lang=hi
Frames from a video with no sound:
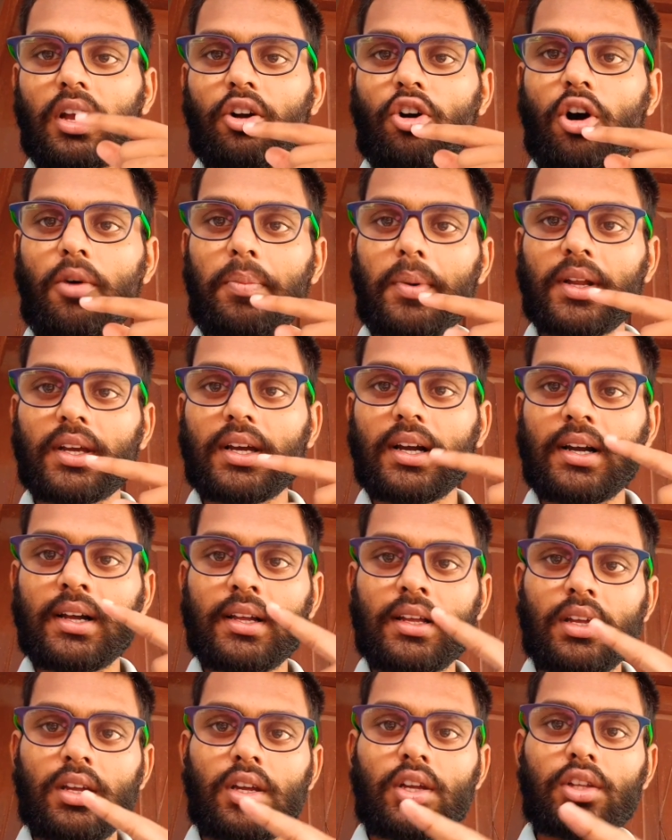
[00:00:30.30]
कॉपर का
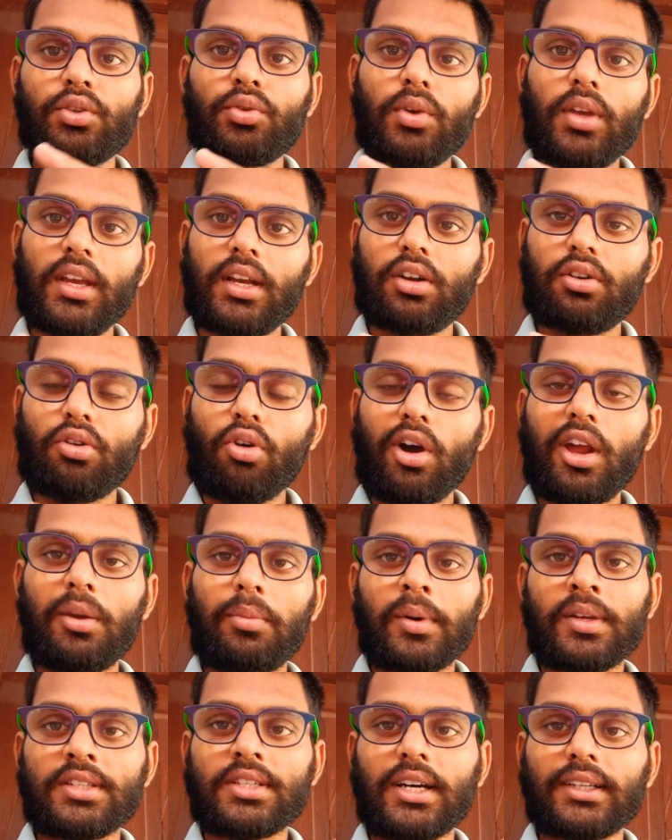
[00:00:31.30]
तो एक कॉयल
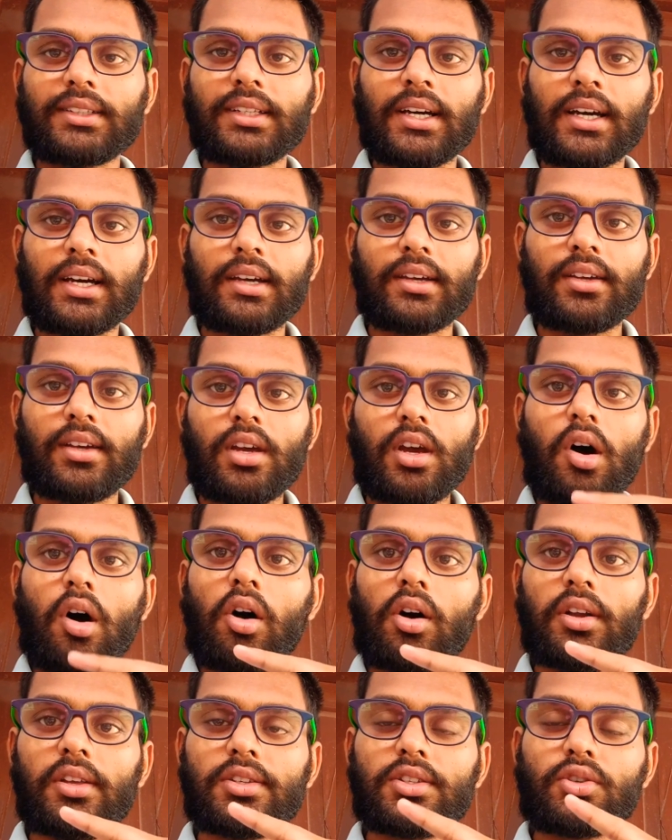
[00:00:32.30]
बन जाता है
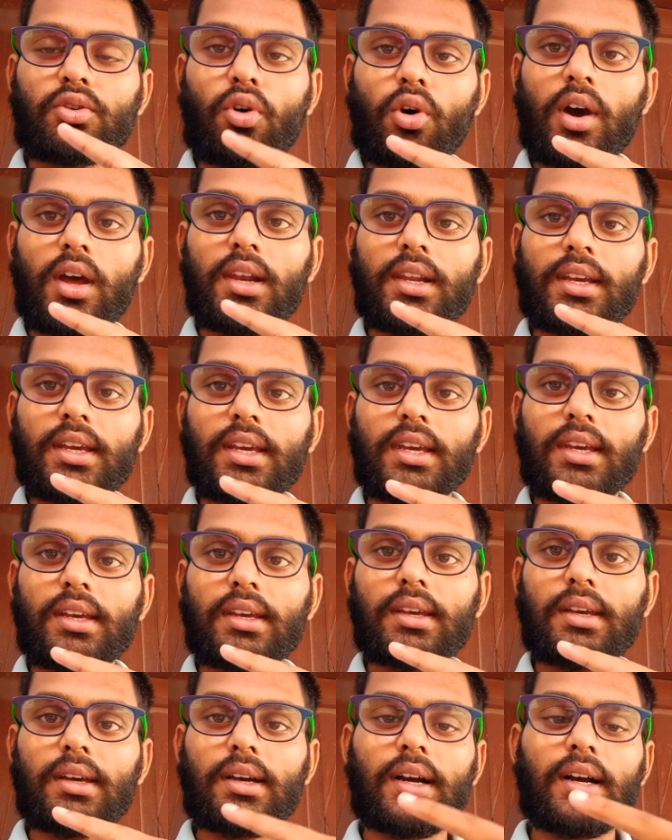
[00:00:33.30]
और इस कॉयल के
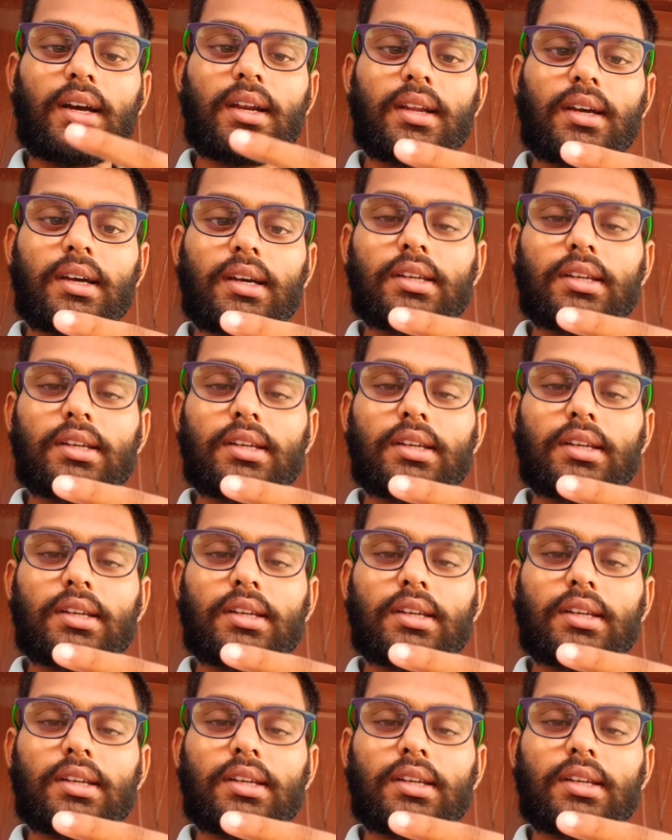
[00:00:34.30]
अगर